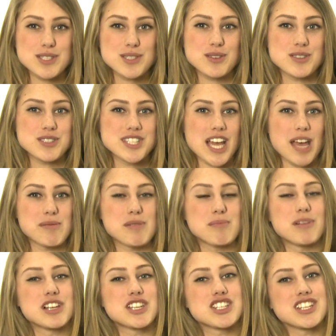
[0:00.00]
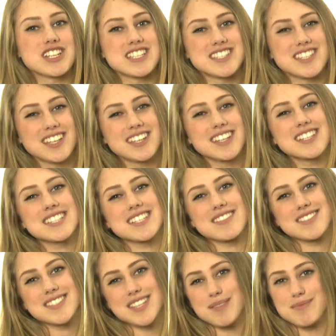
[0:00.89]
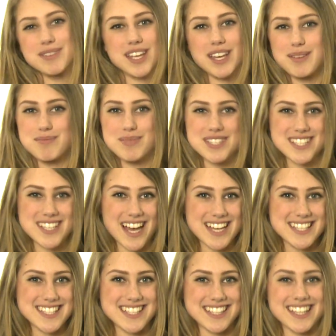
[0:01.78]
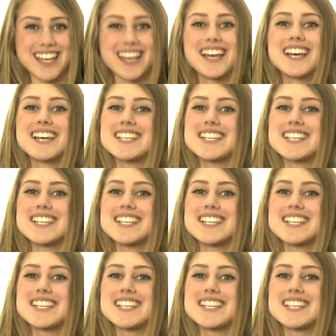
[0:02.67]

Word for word: с друзьями большие деньги совсем не обязательны.